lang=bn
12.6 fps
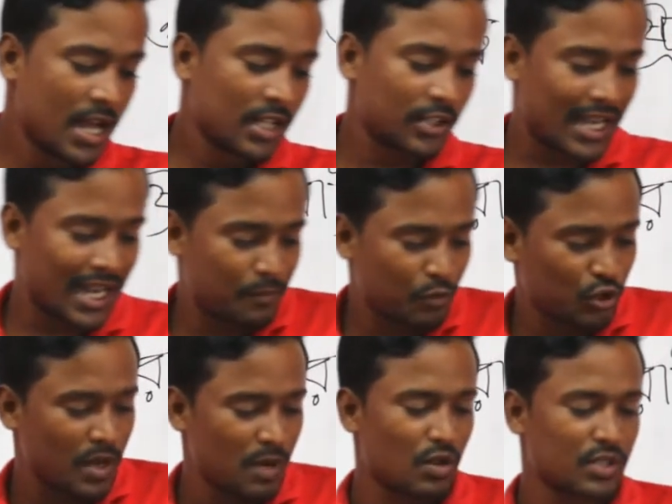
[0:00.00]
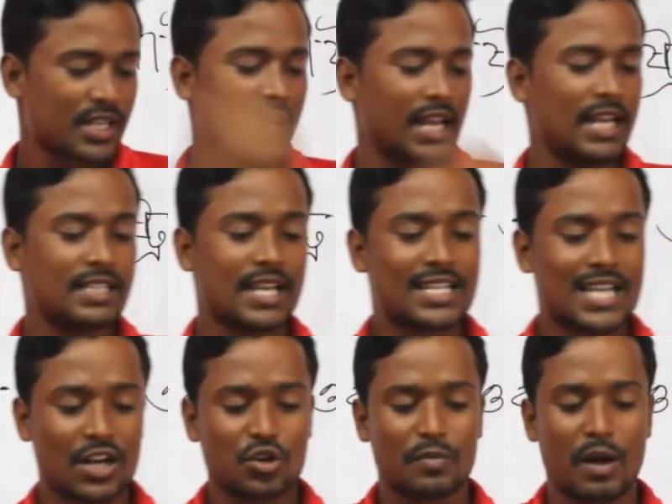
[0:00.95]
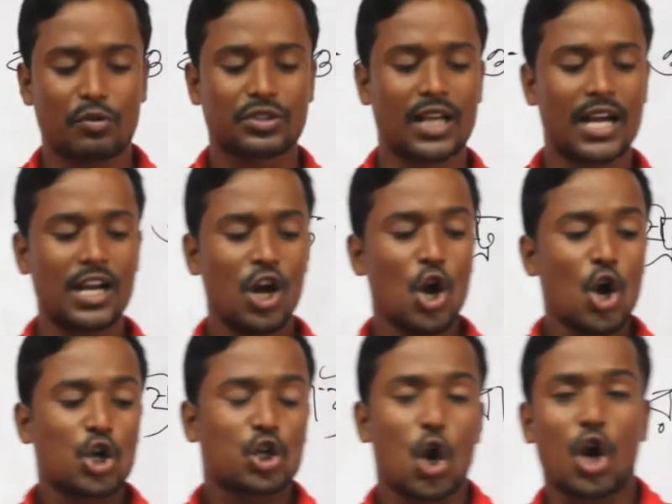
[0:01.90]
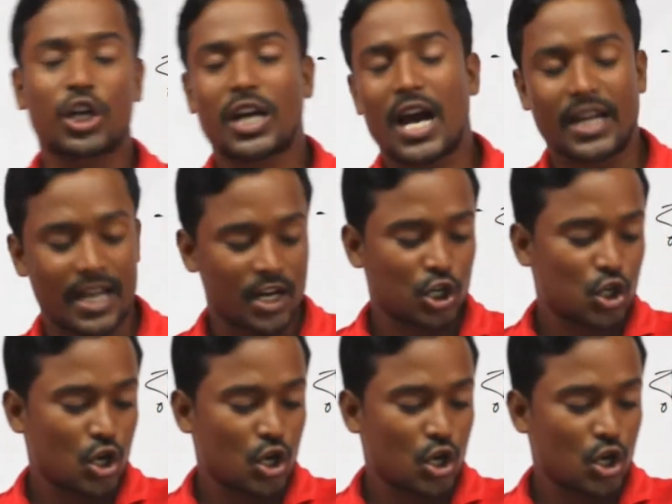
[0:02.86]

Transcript: তো এখানে প্রথমে বলছে কি যে শাসন ব্যবস্থায় সরকারের